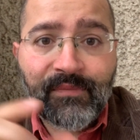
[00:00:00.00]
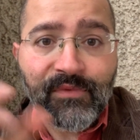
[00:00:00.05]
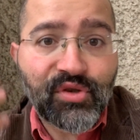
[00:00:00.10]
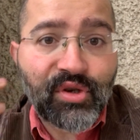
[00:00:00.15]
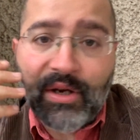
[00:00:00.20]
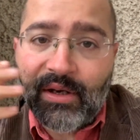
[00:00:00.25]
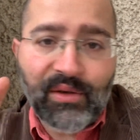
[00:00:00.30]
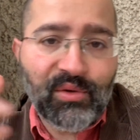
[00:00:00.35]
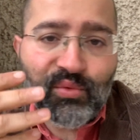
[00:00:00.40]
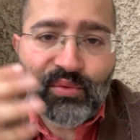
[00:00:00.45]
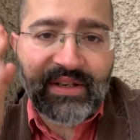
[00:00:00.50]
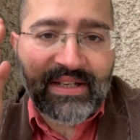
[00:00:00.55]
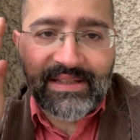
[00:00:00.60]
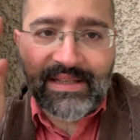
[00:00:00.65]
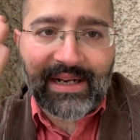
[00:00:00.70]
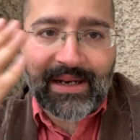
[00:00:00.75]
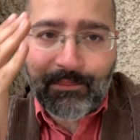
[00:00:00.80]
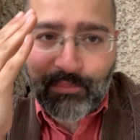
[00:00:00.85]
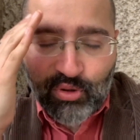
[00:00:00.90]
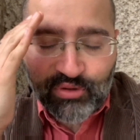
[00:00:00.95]
cioè lui che
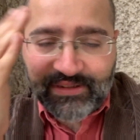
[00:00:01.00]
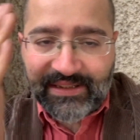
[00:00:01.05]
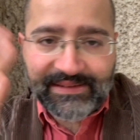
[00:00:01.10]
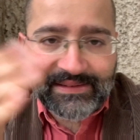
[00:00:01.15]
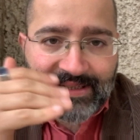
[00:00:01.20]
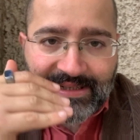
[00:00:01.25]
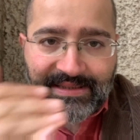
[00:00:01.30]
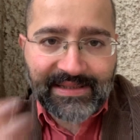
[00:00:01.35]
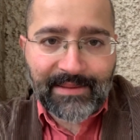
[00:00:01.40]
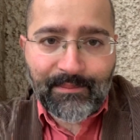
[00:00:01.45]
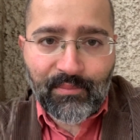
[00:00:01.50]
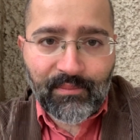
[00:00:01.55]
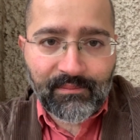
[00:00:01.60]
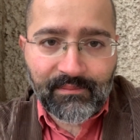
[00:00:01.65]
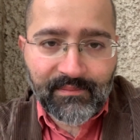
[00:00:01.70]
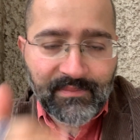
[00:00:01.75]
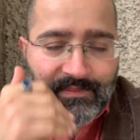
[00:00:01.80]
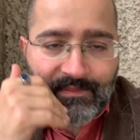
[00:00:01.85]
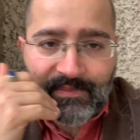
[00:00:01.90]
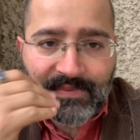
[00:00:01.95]
dà la botta in testa e
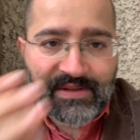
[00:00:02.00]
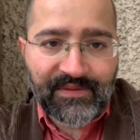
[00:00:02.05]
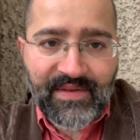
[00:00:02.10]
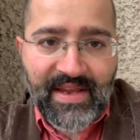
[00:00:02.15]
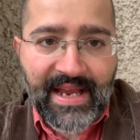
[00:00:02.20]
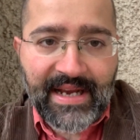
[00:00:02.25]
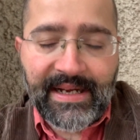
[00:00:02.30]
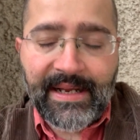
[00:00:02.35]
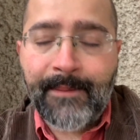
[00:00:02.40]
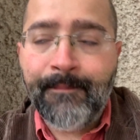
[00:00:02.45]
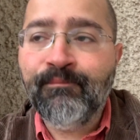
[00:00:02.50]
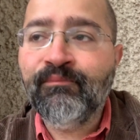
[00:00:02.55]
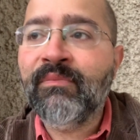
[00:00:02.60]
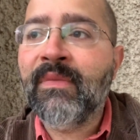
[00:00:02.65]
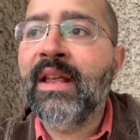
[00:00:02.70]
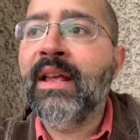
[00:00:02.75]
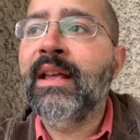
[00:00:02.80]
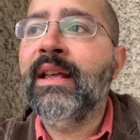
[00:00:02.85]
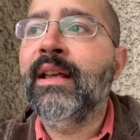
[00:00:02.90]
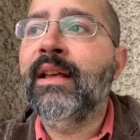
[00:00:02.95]
mm, sviene,
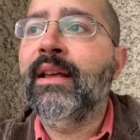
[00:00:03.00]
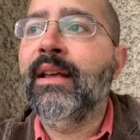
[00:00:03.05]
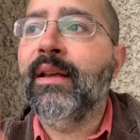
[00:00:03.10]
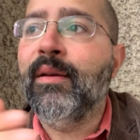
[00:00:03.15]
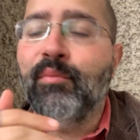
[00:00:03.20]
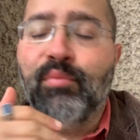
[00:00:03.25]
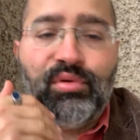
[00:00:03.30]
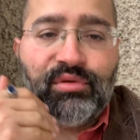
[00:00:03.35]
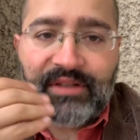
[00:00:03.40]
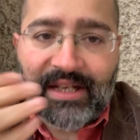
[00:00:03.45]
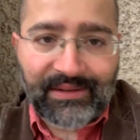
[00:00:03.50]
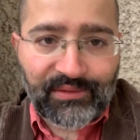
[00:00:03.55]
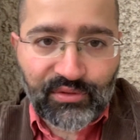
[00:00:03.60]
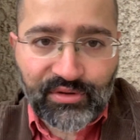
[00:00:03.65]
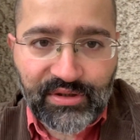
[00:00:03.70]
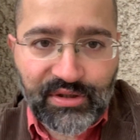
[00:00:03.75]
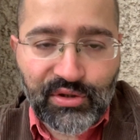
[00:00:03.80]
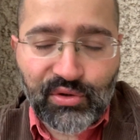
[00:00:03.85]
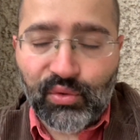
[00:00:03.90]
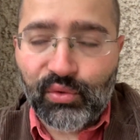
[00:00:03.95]

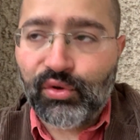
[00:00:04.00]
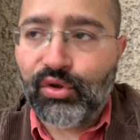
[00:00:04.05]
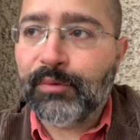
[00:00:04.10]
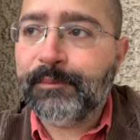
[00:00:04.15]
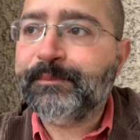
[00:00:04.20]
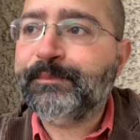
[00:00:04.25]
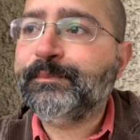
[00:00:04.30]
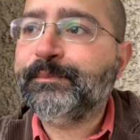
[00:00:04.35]
buttandosi di sotto,